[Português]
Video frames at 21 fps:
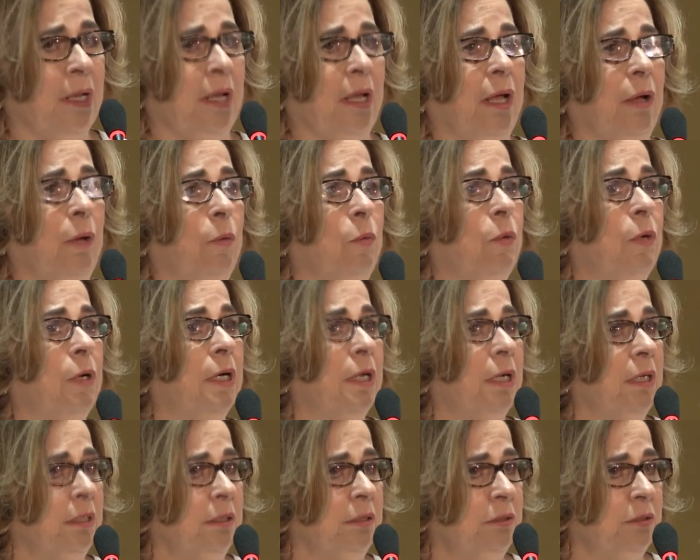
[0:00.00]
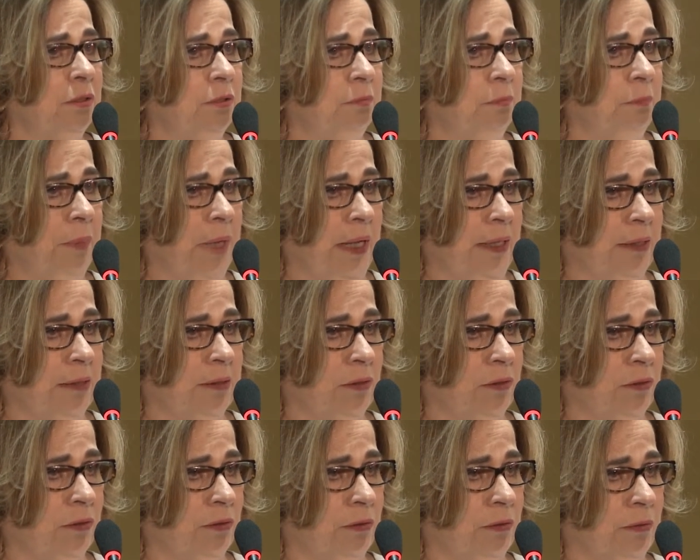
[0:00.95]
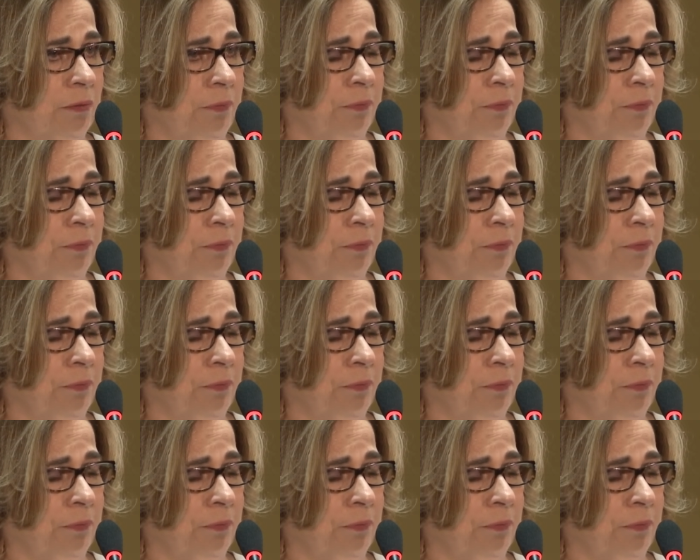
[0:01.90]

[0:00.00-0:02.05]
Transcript: É um grande passo.